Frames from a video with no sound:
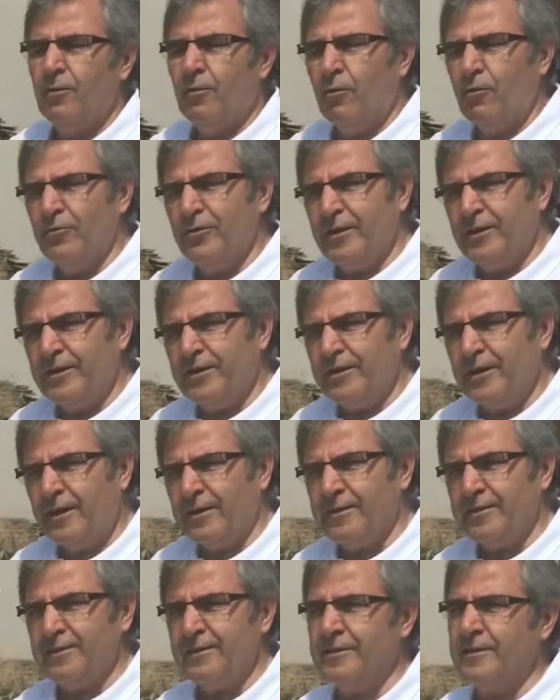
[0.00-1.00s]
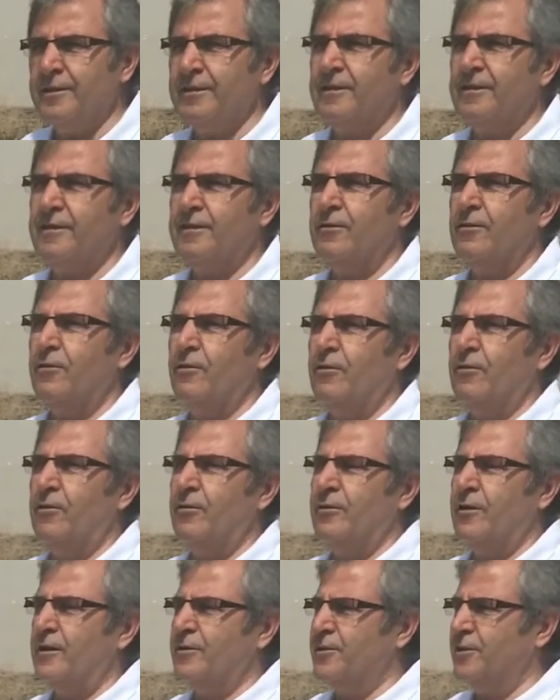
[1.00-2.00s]
Onların kazdığı,
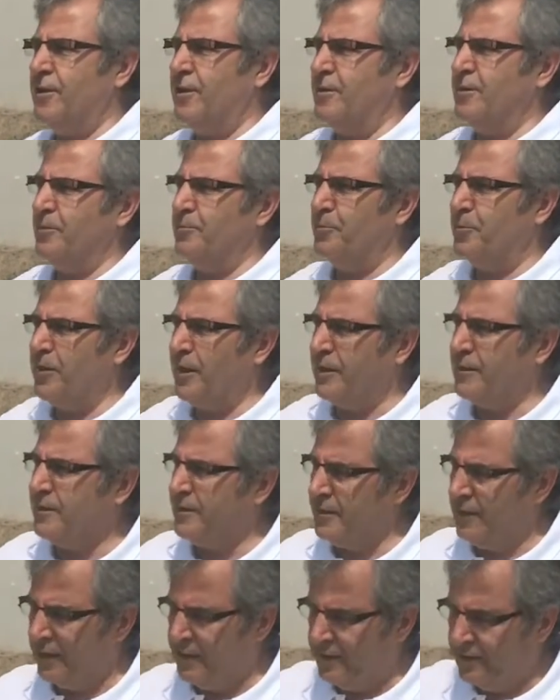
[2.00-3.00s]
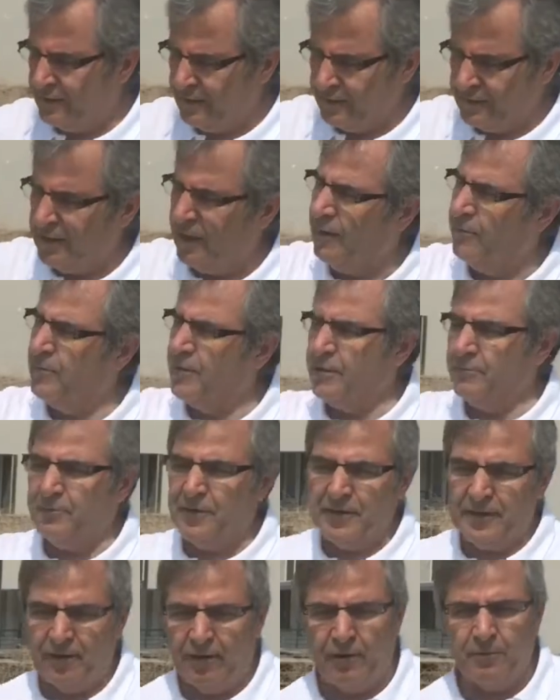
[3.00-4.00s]
oylatça kazıp bıraktığı yerleri de tamir
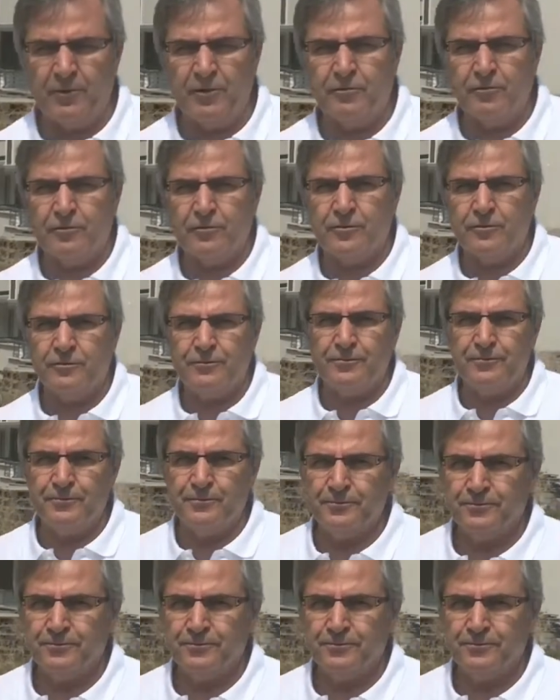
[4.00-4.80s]
etmeye devam ediyoruz.